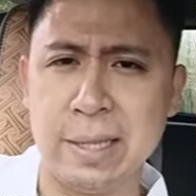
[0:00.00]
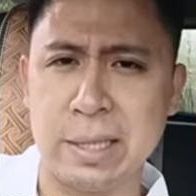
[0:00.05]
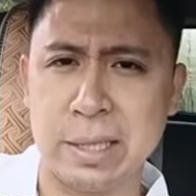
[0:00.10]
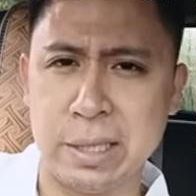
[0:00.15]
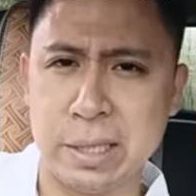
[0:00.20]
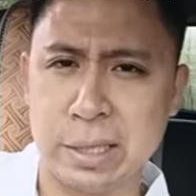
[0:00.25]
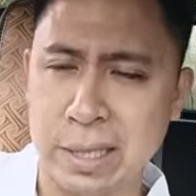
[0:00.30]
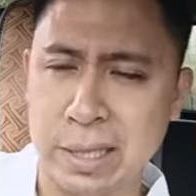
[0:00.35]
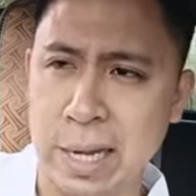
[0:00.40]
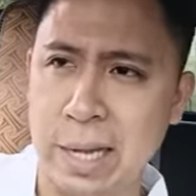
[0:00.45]

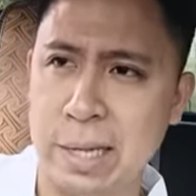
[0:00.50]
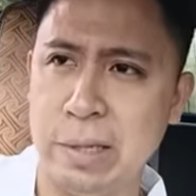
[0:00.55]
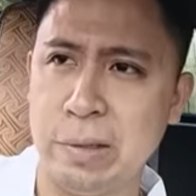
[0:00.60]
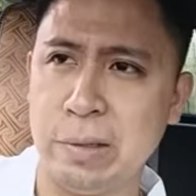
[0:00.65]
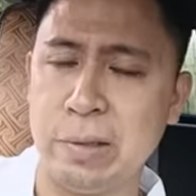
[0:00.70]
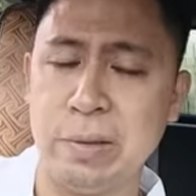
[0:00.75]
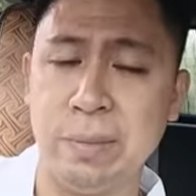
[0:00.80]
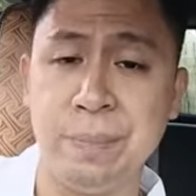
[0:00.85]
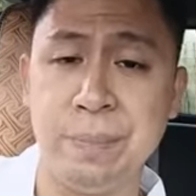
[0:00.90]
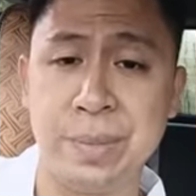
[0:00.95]

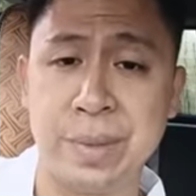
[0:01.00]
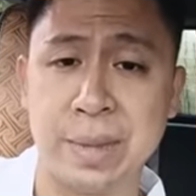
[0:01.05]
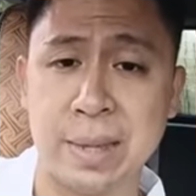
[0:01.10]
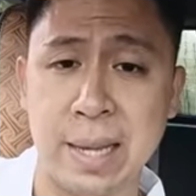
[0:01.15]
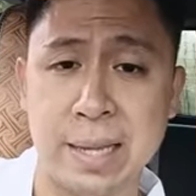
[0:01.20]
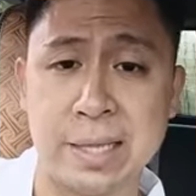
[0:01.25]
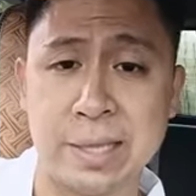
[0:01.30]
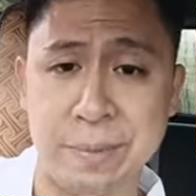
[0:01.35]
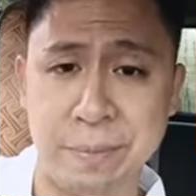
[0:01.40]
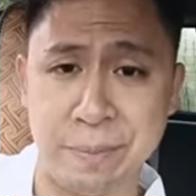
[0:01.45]
Kristiyano
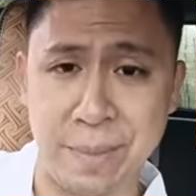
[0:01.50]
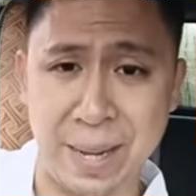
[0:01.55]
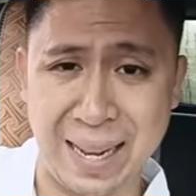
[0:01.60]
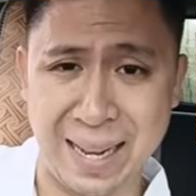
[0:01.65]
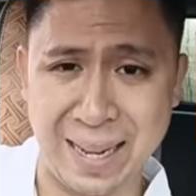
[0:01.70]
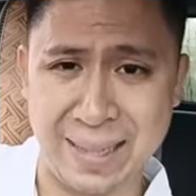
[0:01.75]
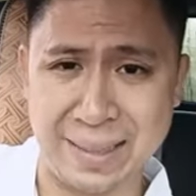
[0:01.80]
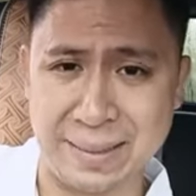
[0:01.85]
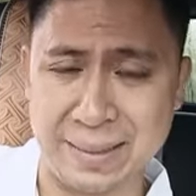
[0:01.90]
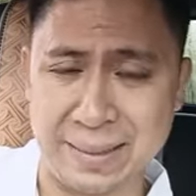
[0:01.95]
na
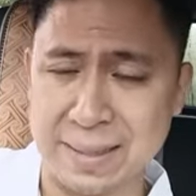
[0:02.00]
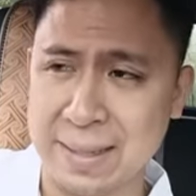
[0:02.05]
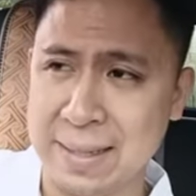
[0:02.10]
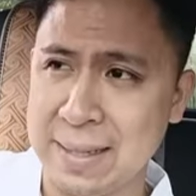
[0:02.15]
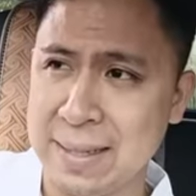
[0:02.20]
simbahan.